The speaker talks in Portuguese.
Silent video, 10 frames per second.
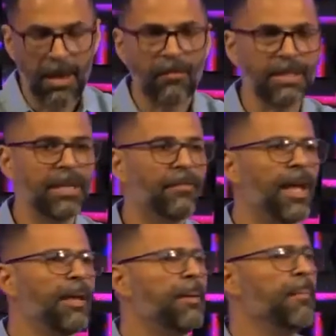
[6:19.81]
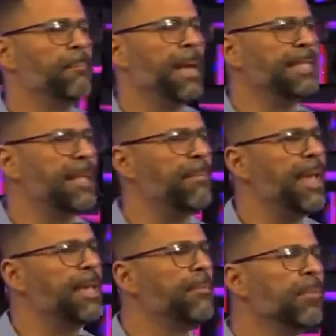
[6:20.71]
você vai perceber
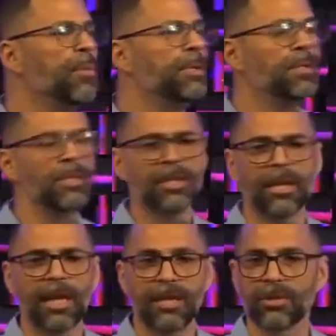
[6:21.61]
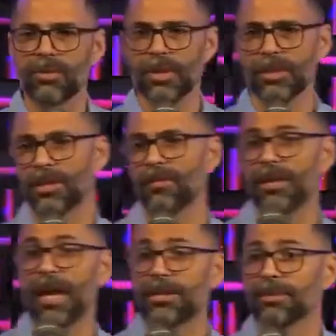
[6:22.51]
que muitas daquelas coisas, na
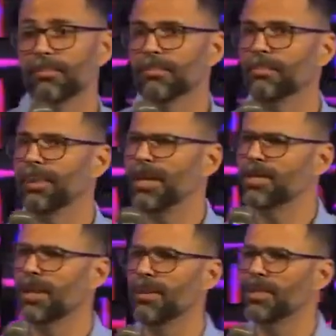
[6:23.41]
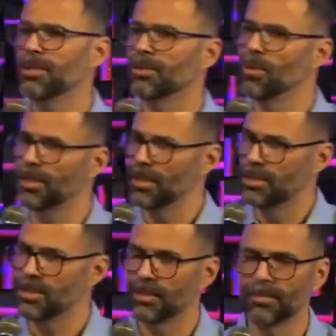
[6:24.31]
verdade, praticamente
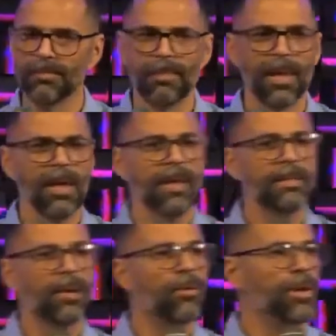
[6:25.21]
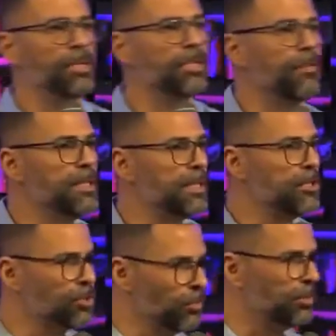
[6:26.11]
todas, são coisas que você
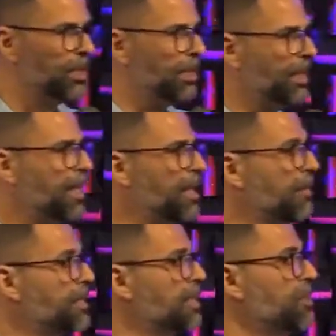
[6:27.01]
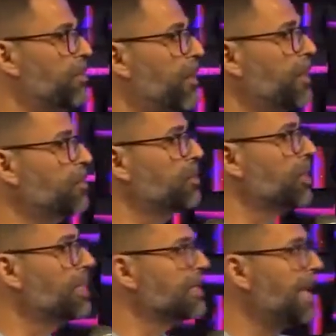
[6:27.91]
junta e que você só pode
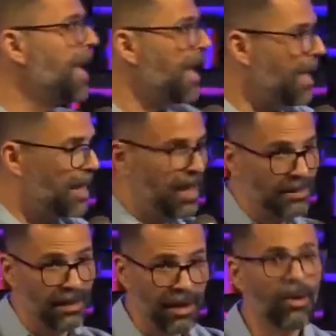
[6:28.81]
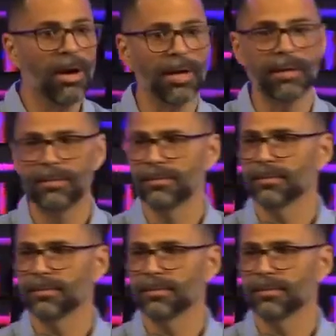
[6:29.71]
utilizar agora.